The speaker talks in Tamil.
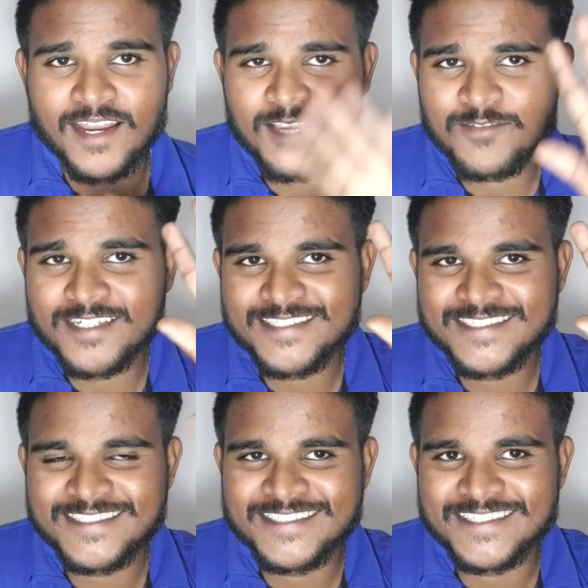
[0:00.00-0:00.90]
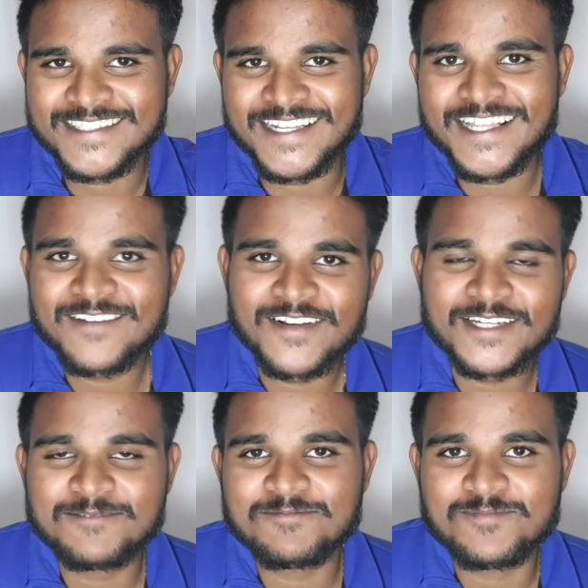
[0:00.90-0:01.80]
ஹாய் ஃப்ரெண்ட்ஸ் எல்லோரும்
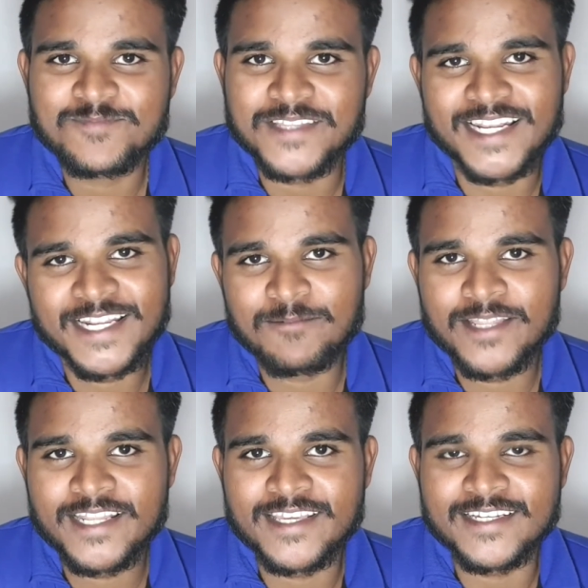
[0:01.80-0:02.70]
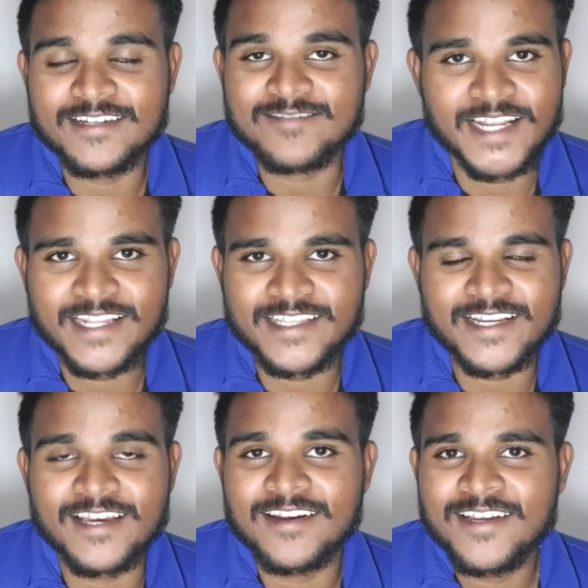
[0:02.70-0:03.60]
வணக்கம் எல்லோரும் எப்படி இருக்கீங்க நல்லா
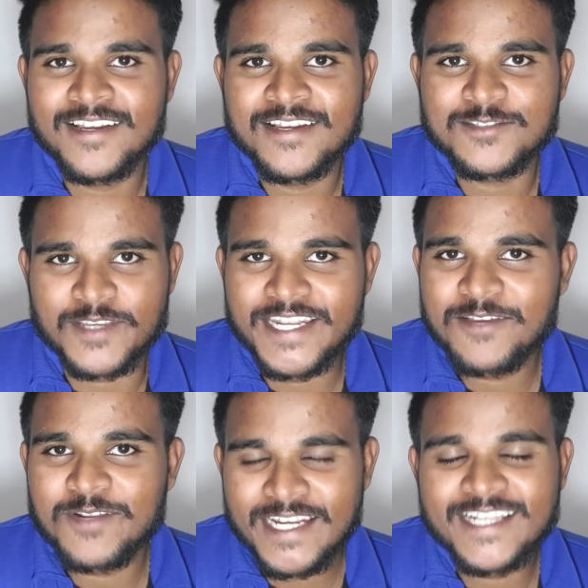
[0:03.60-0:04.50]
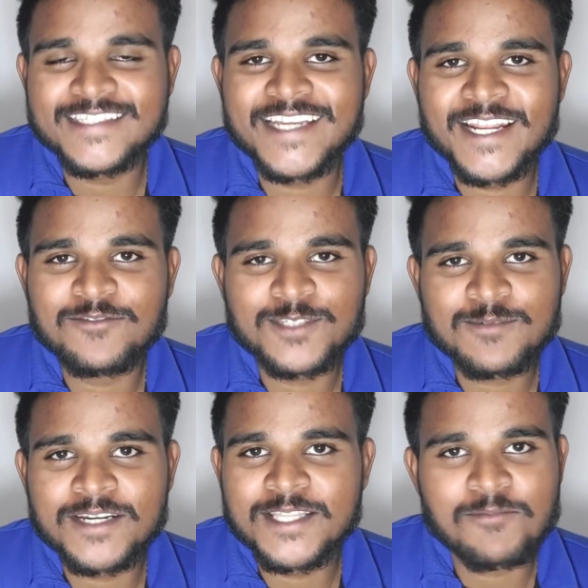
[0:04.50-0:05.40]
இருக்கீங்களா ஸோ இன்றைக்கி ஒரு இன்ட்ரெஸ்டிங்கான
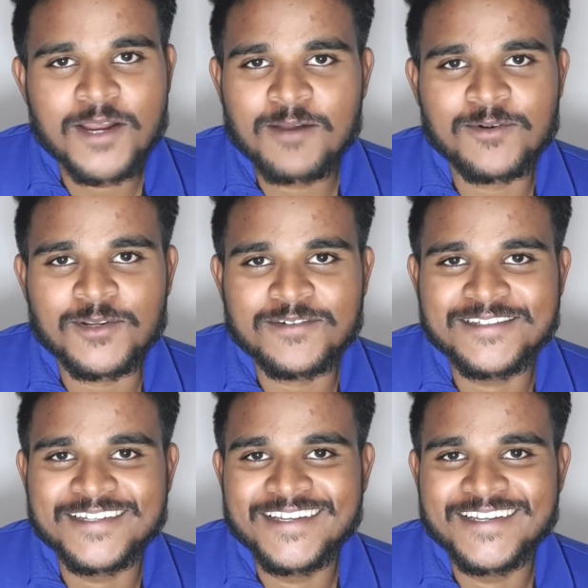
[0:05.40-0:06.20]
நியூஸை பற்றி தான் பார்க்க போகிறோம்